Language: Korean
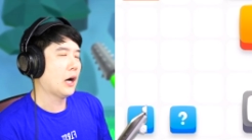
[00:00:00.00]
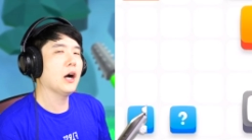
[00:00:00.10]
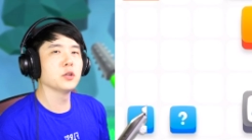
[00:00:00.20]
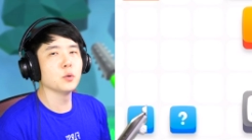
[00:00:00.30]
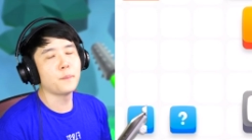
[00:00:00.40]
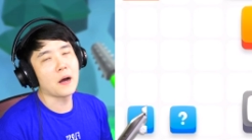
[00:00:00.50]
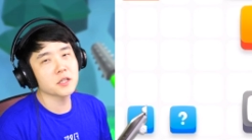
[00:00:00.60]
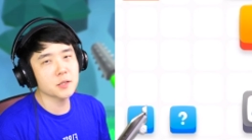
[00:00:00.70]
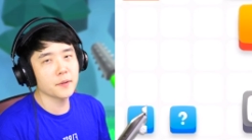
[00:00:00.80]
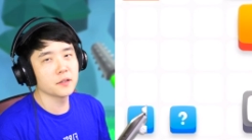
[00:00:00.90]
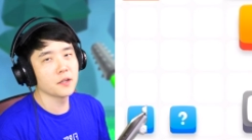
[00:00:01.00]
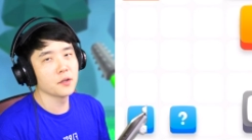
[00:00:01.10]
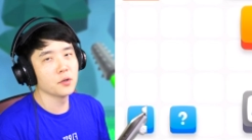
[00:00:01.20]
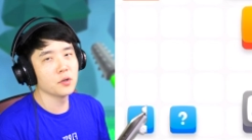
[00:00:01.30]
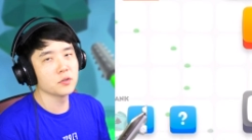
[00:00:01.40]
아 너무
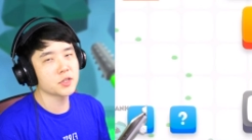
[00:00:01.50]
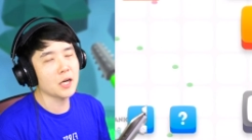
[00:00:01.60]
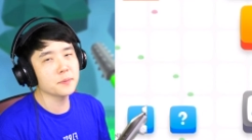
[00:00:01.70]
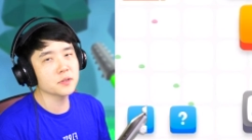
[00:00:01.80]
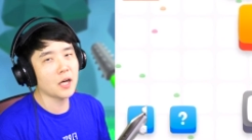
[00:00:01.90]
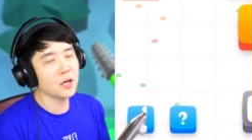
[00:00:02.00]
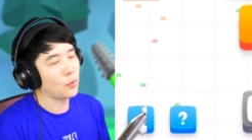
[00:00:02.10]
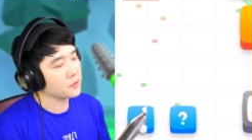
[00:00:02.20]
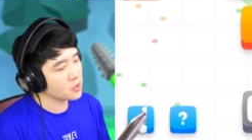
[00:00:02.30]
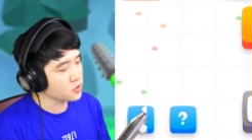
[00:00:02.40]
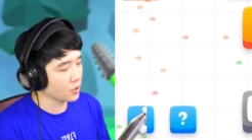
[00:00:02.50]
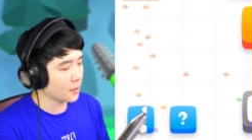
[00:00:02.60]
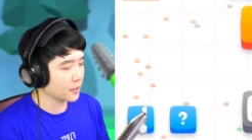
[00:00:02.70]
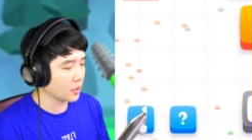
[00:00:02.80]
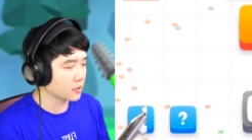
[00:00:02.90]
방심했네요. 짧은 칼 완전
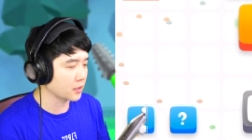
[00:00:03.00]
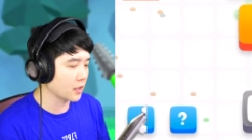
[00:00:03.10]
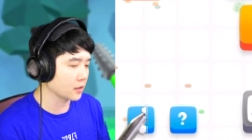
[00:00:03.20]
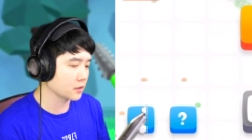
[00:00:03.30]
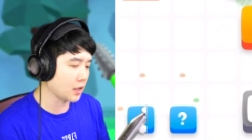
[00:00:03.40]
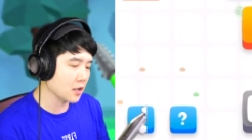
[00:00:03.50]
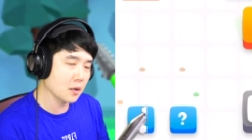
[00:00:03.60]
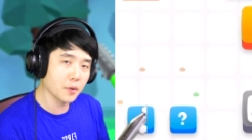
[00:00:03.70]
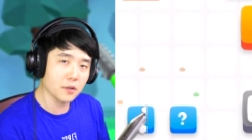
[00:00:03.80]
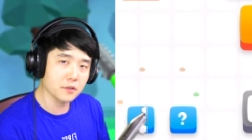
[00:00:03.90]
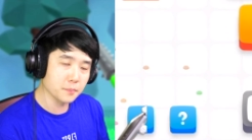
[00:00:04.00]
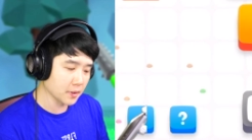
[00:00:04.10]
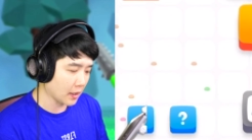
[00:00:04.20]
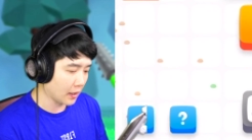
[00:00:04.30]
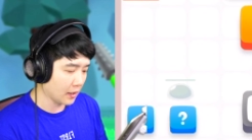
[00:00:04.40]
저래밭에 그냥
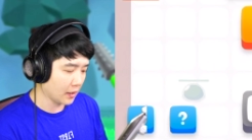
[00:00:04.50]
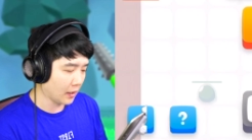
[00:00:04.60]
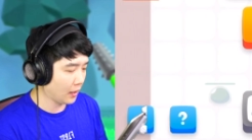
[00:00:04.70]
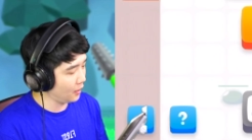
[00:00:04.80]
잘려버렸습니다.